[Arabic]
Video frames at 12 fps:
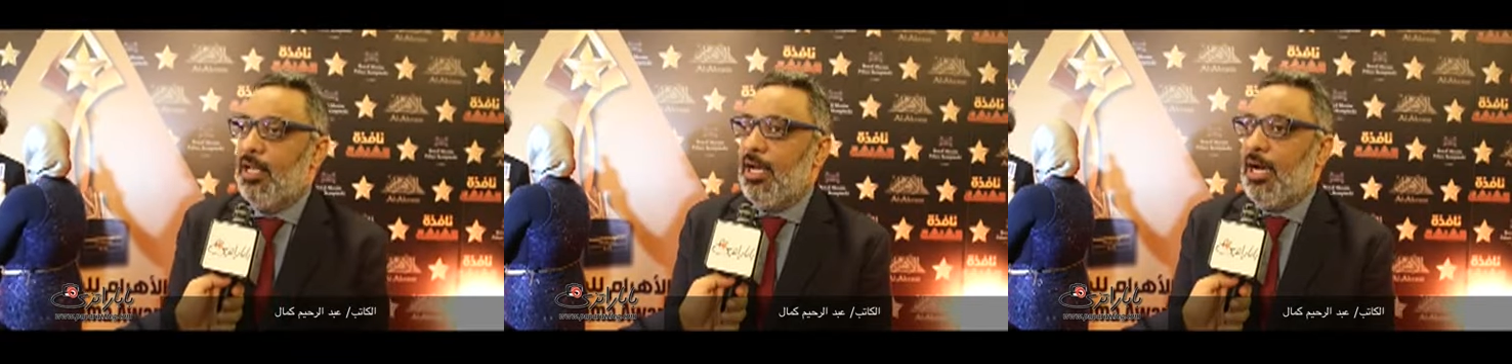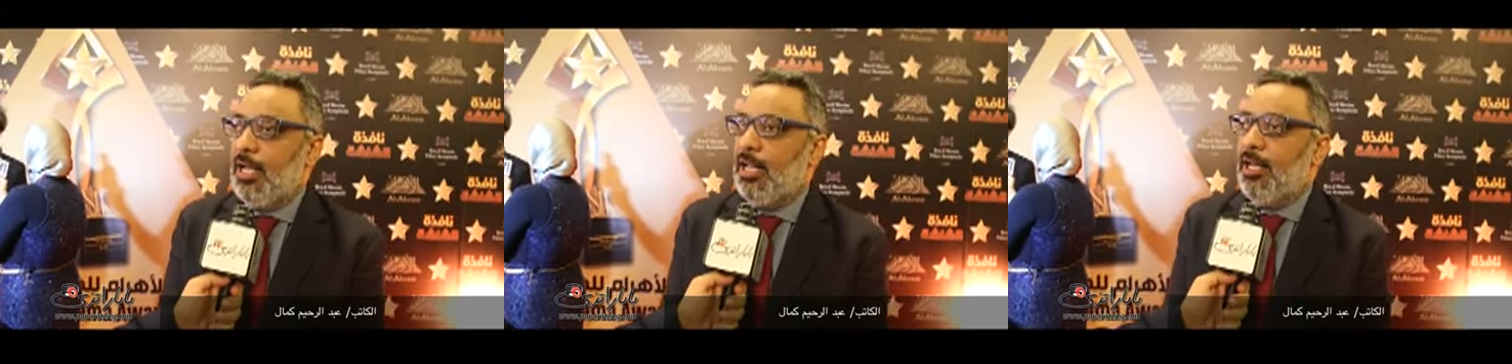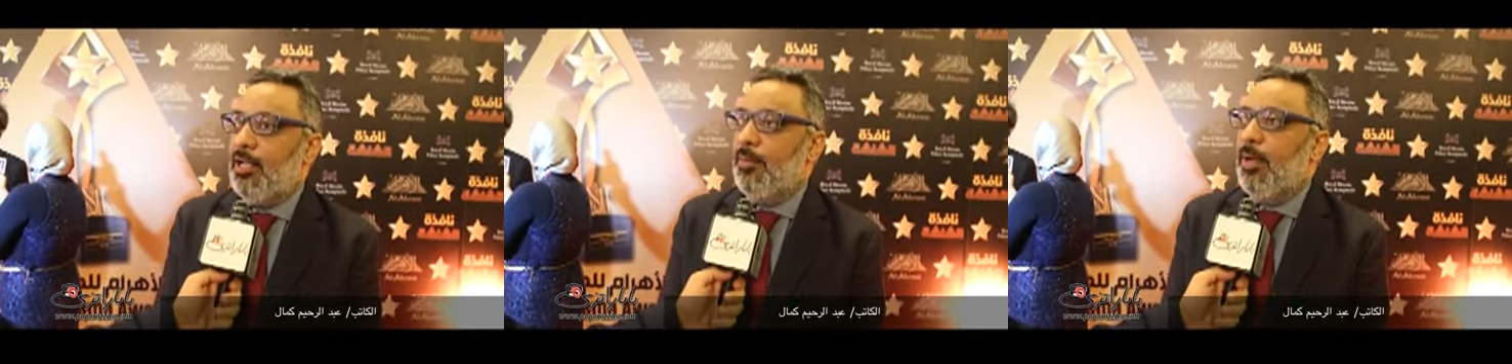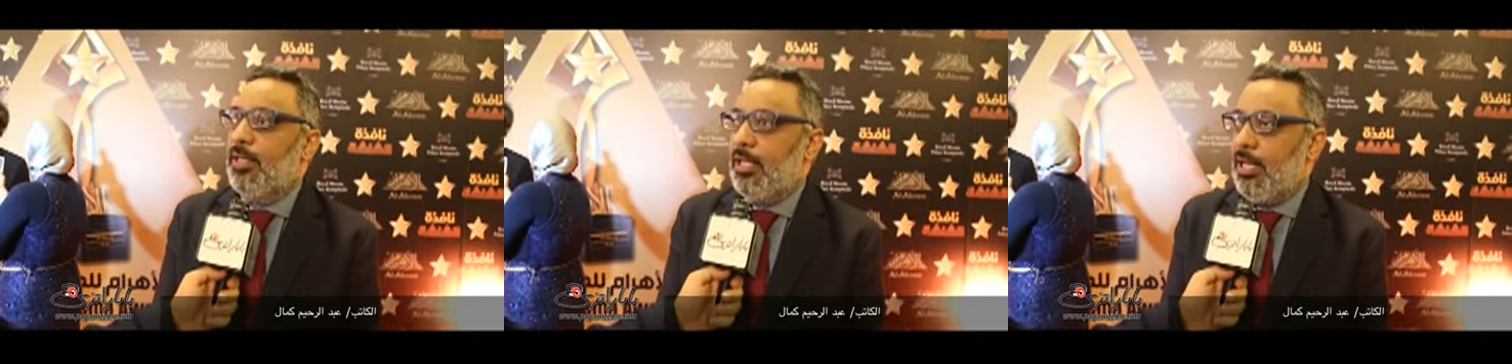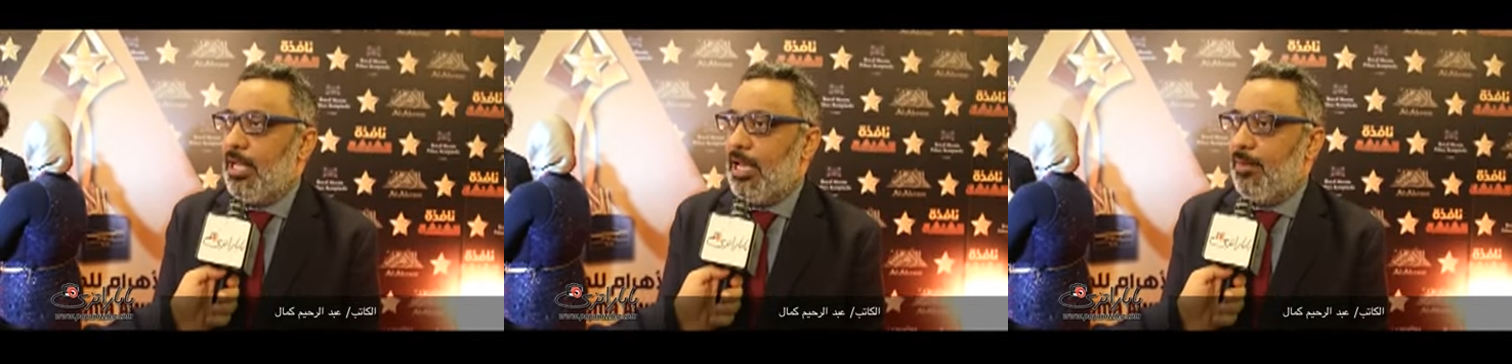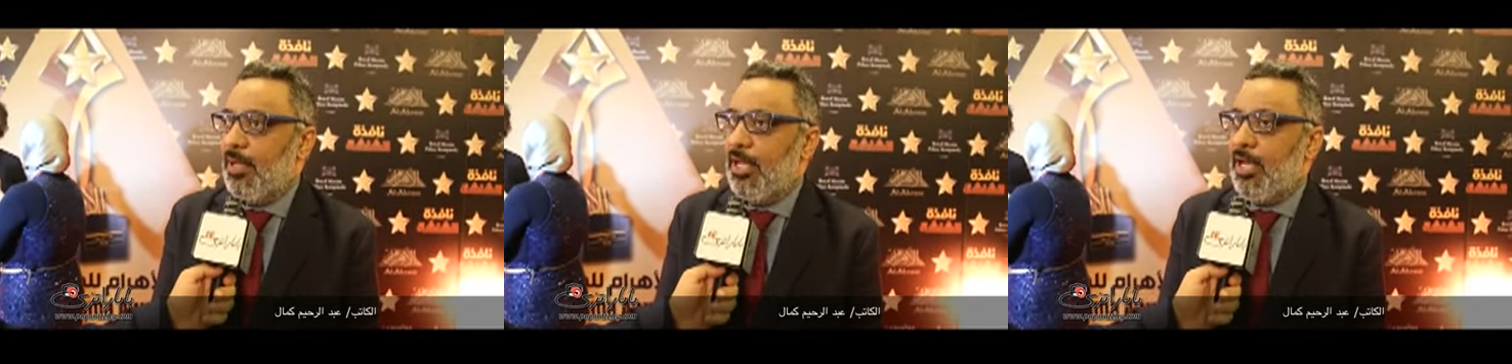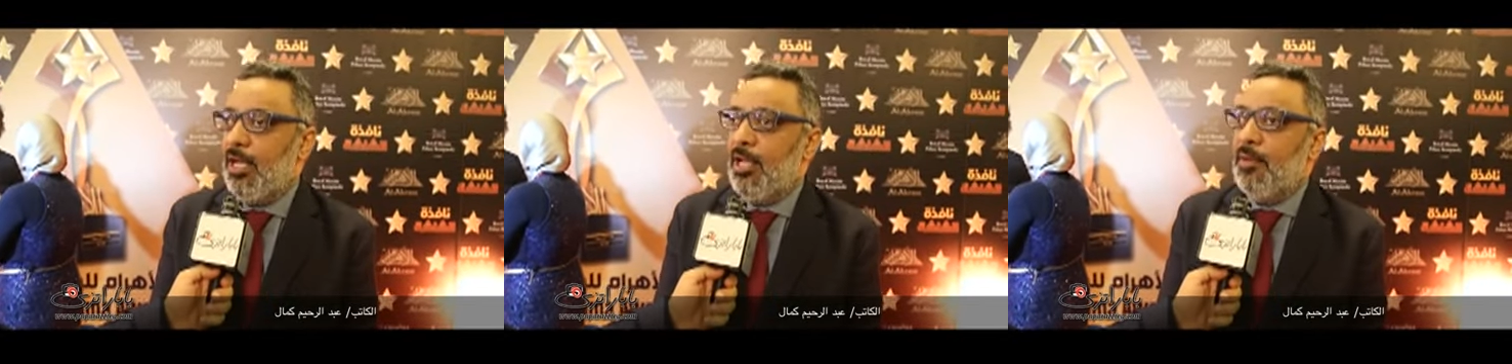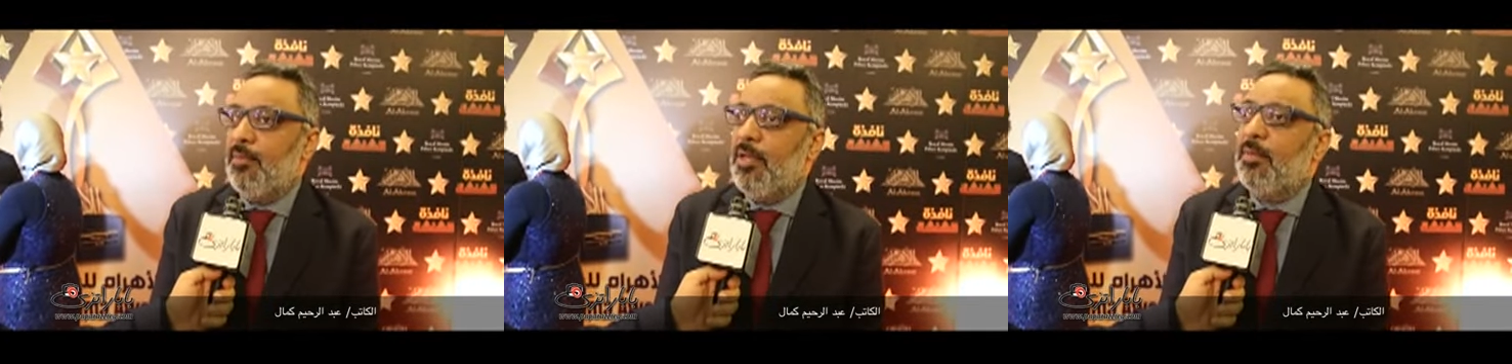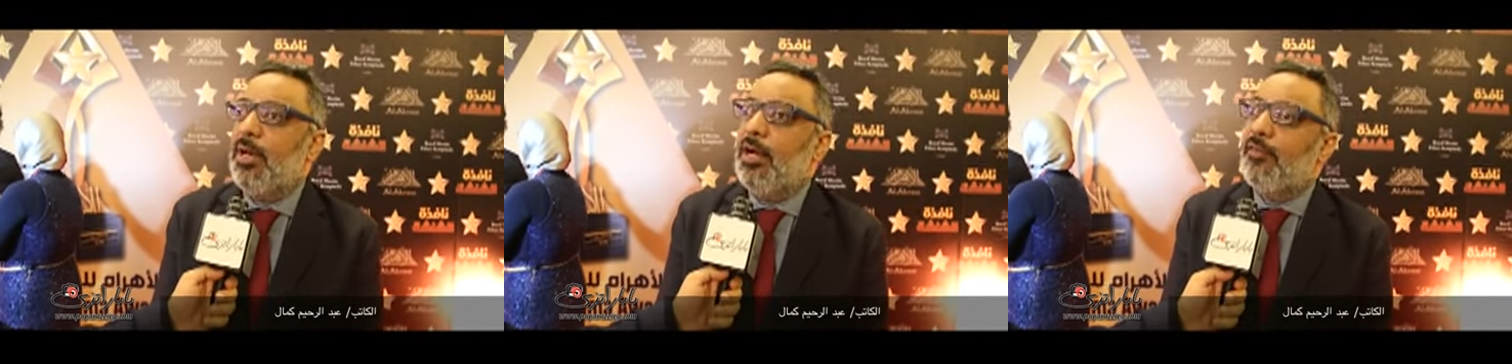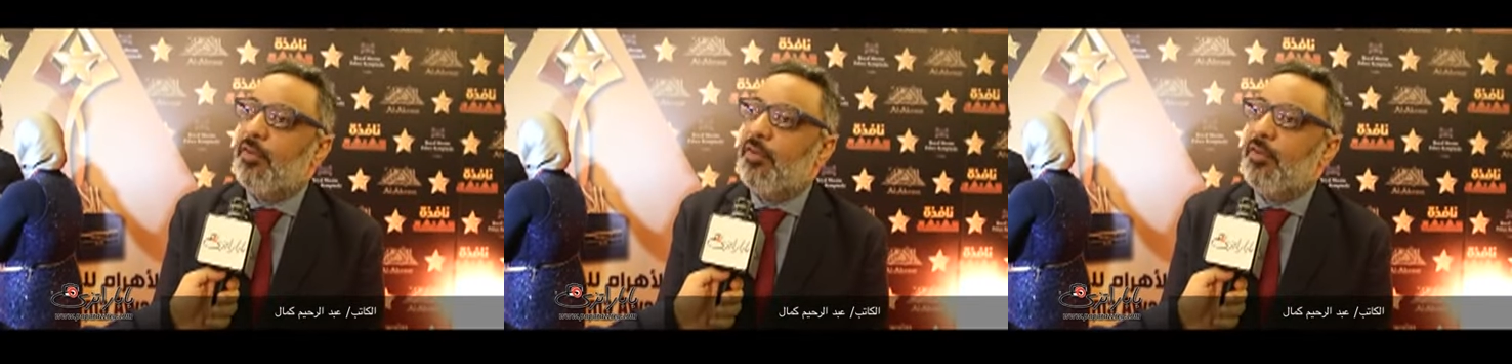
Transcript: على البطل اللي هيعملها بيبقى